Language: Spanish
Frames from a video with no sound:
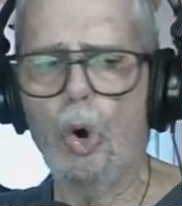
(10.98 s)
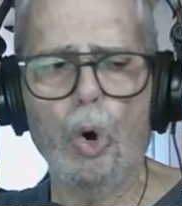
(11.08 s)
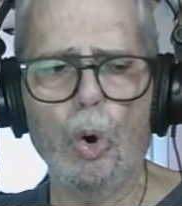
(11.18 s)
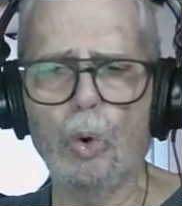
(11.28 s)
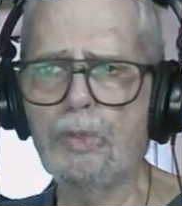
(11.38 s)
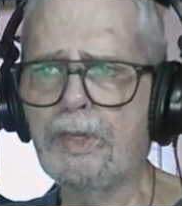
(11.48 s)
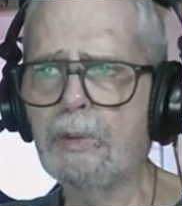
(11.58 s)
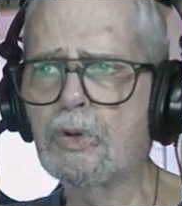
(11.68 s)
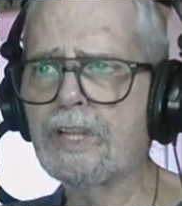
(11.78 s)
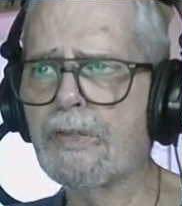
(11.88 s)
Un
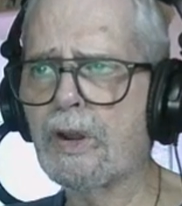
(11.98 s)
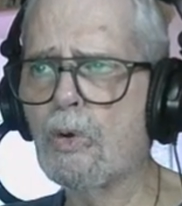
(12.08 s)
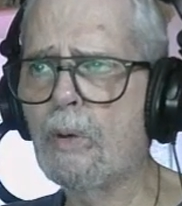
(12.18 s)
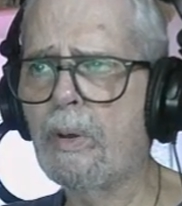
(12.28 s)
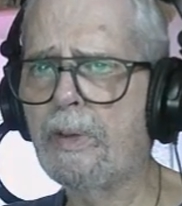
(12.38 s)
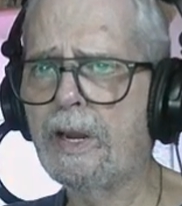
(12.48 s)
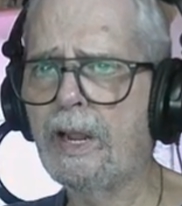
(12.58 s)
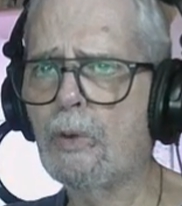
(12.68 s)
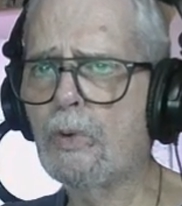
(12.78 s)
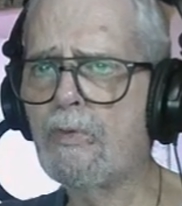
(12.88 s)
ciervo se acercó a beber en